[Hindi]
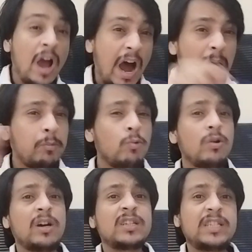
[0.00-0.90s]
आप
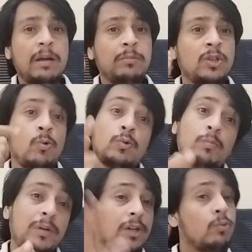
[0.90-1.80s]
लोग अगर सहमत हो
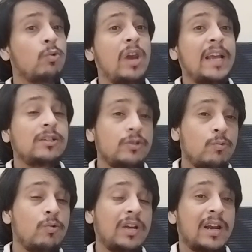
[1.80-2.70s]
तो वीडियो को लाइक
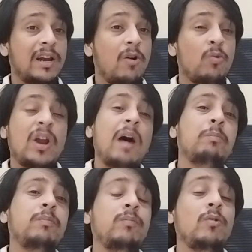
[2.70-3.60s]
ज़रूर करना और
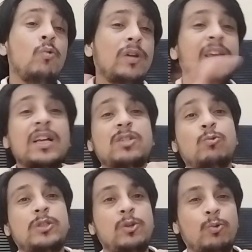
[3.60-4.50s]
आप लोग क्या
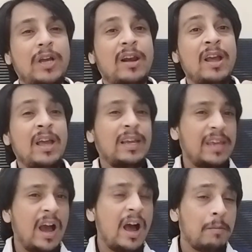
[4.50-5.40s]
सोचते हो यार
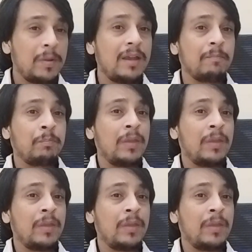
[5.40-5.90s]
क्या हमें